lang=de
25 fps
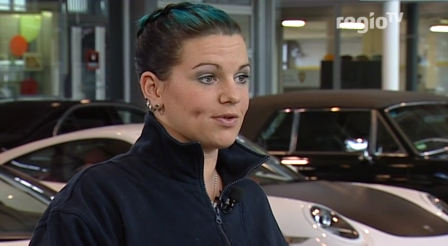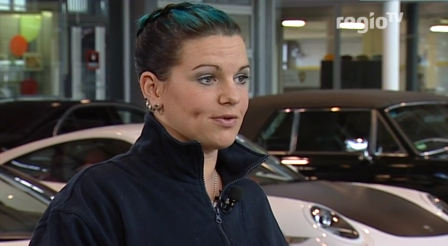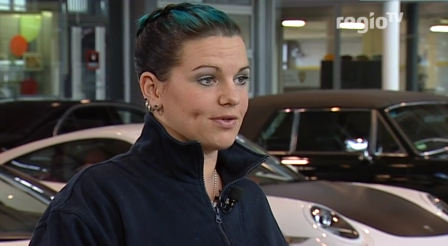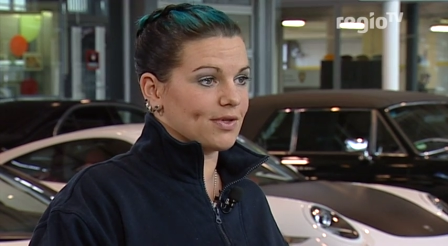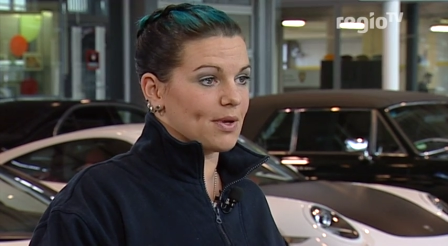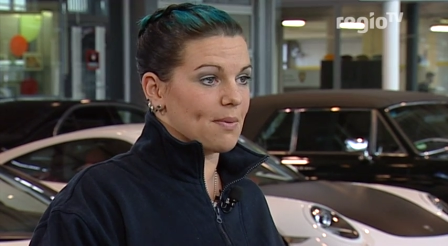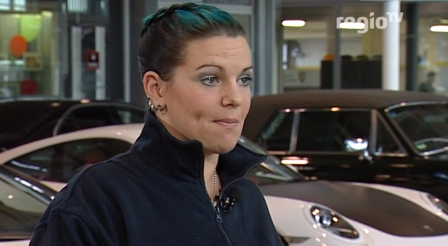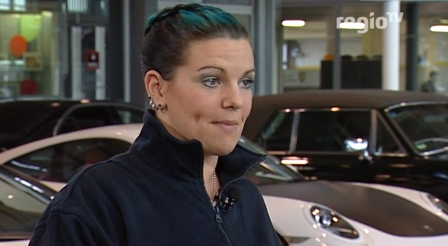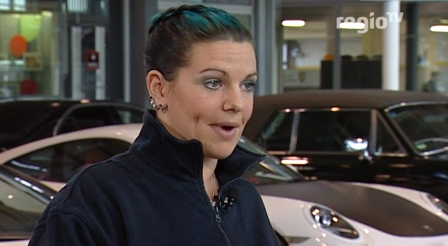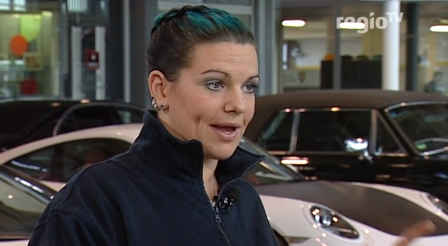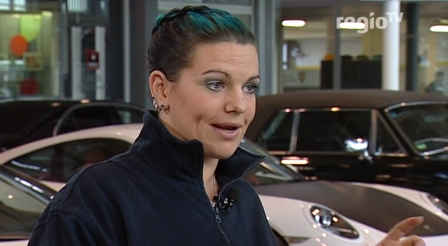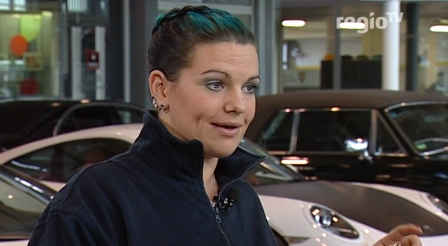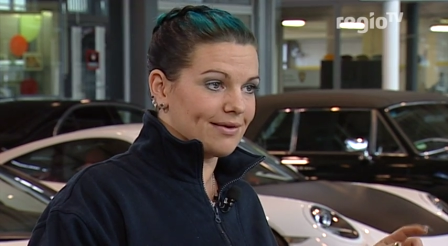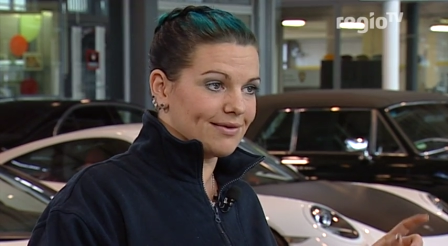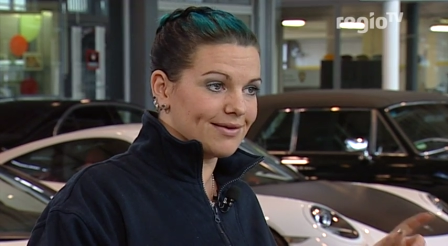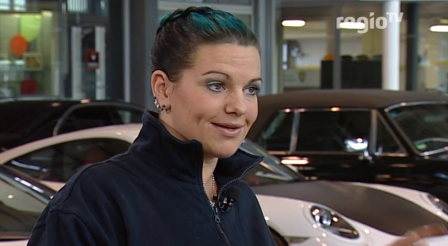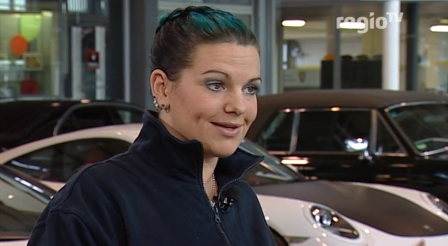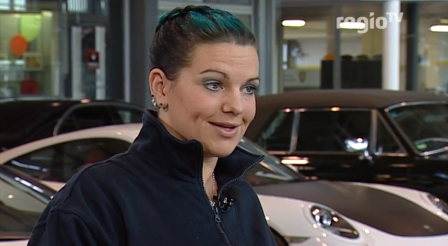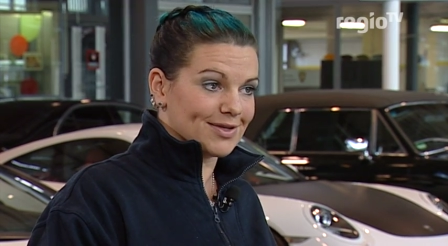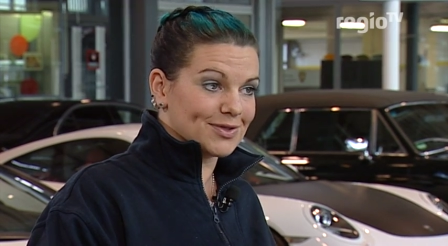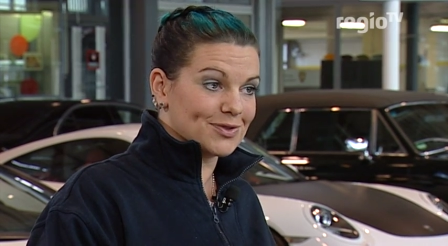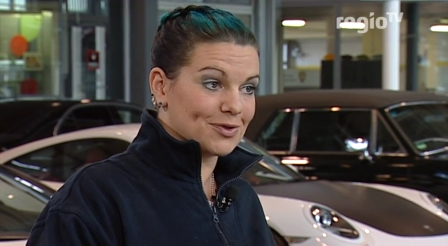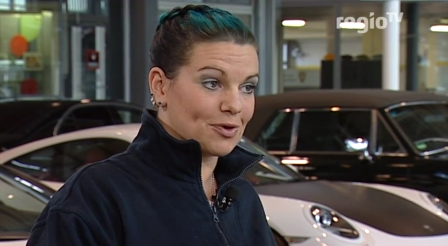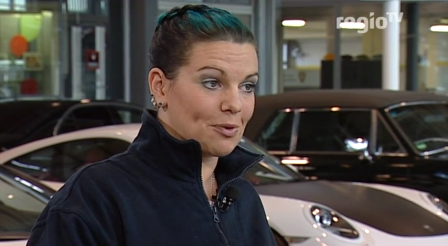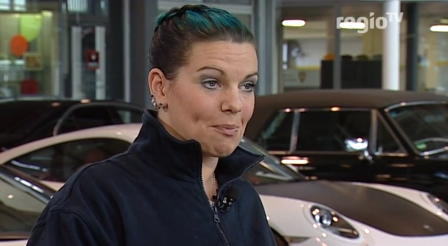der Mann,
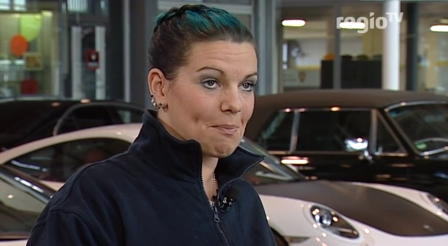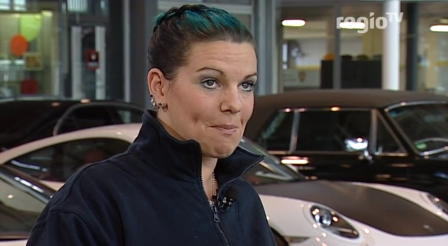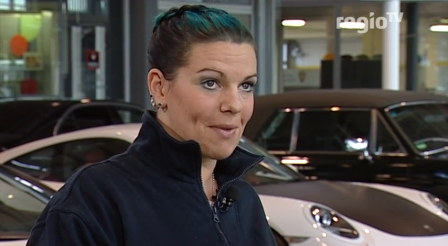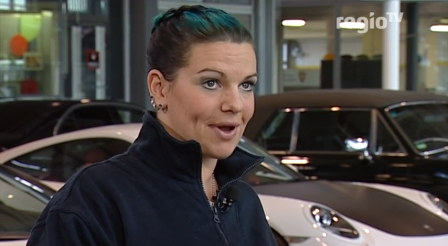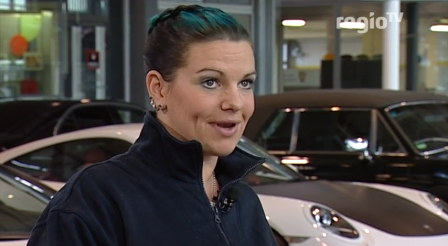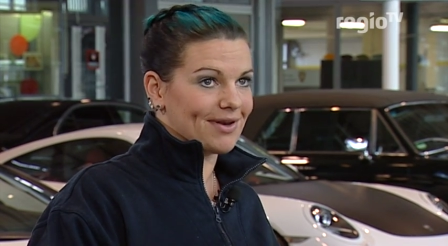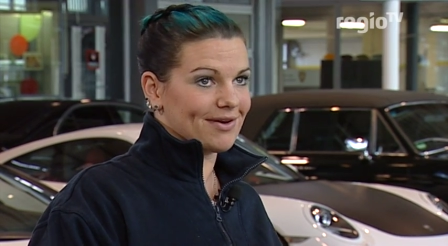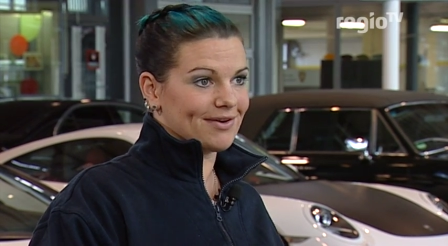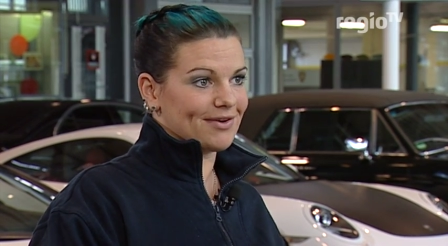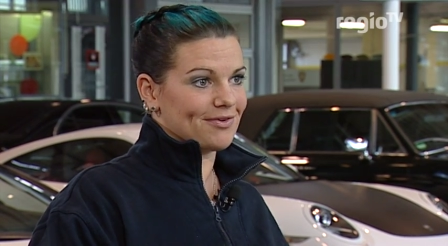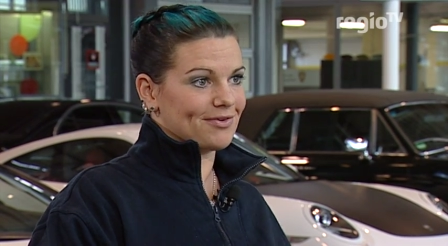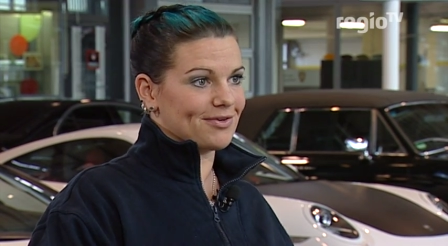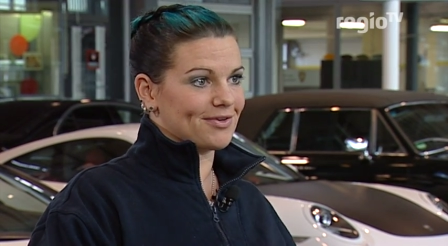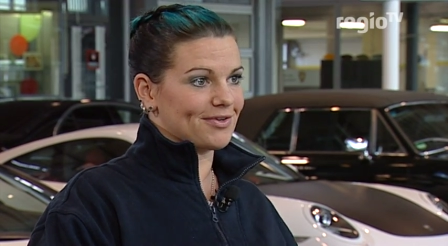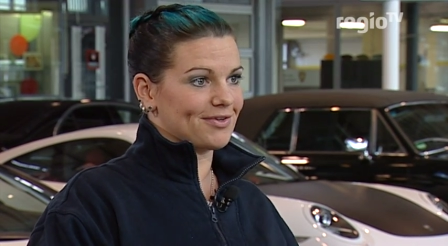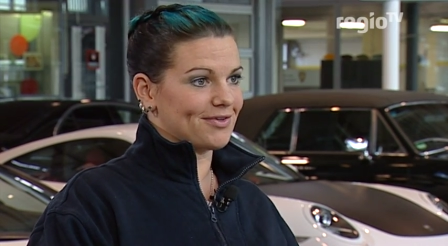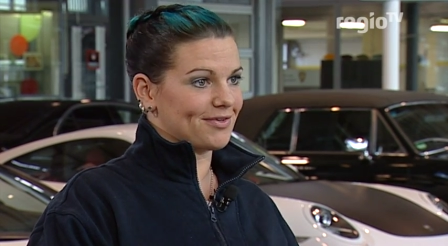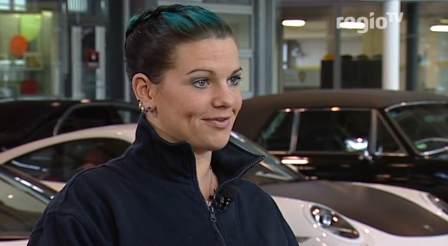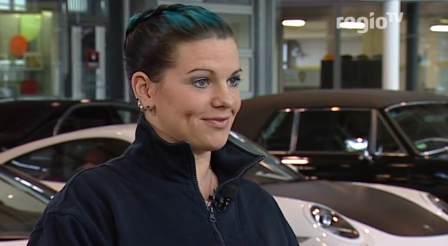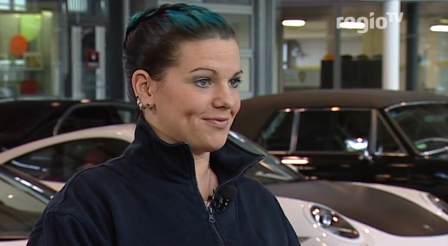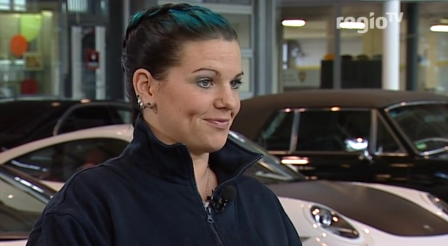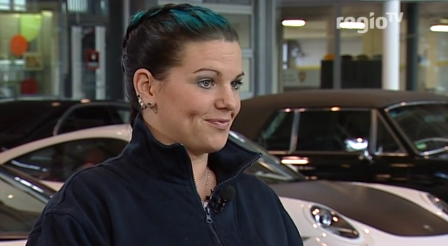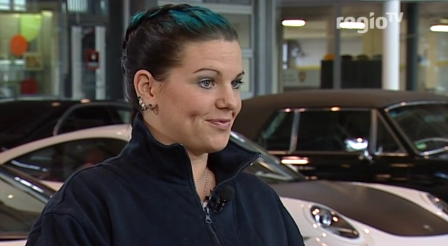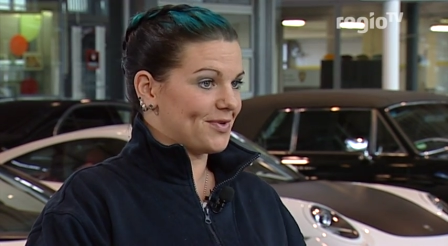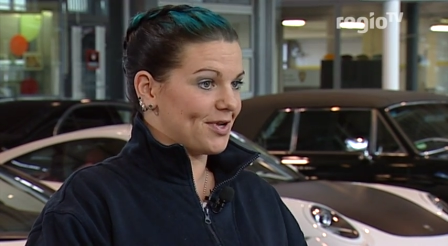der Truppmann oder
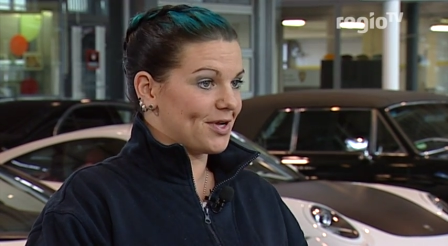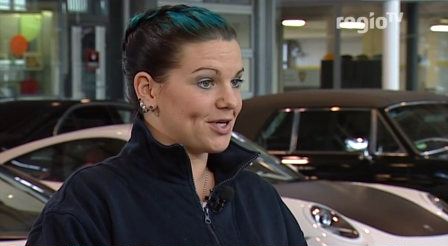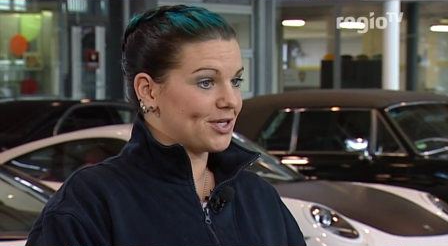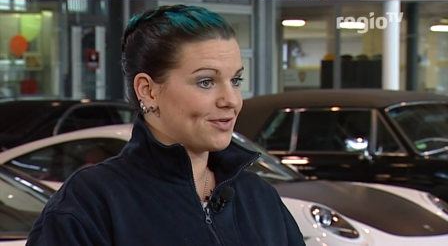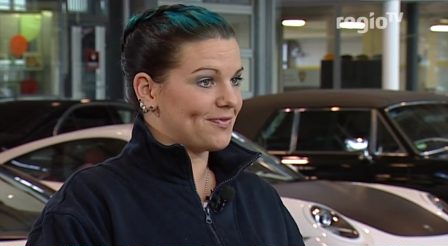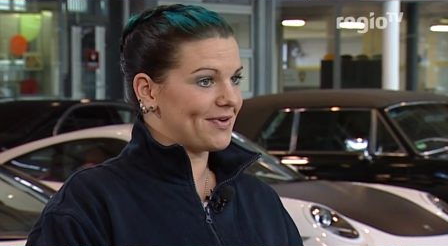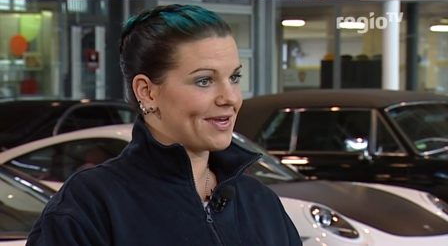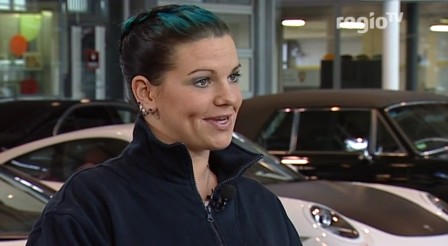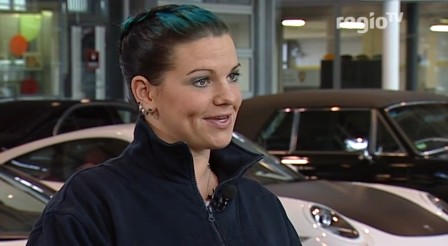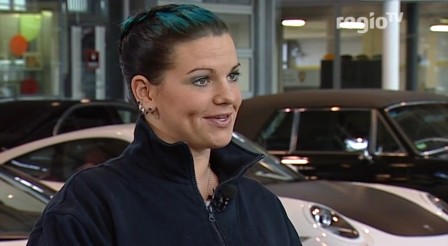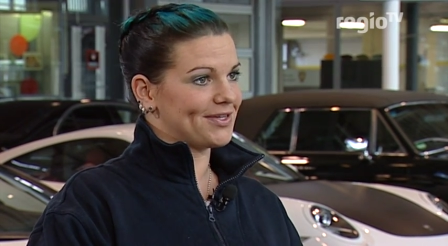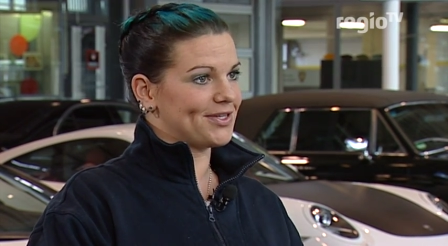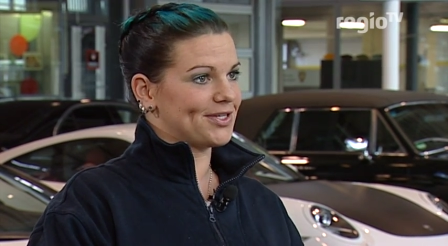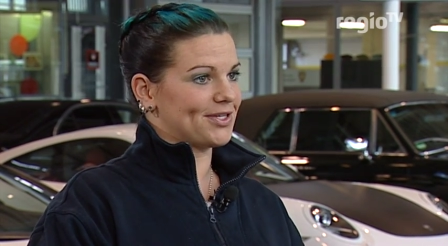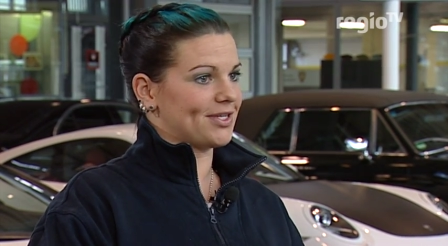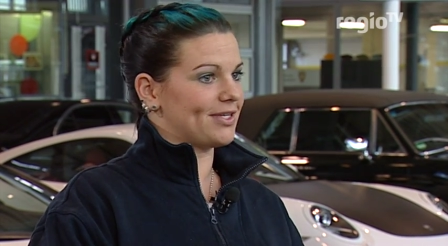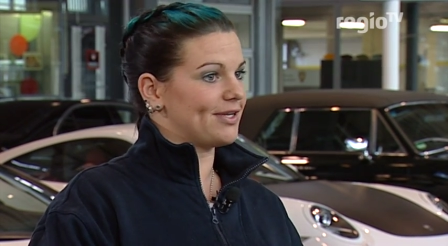der schwächer ist,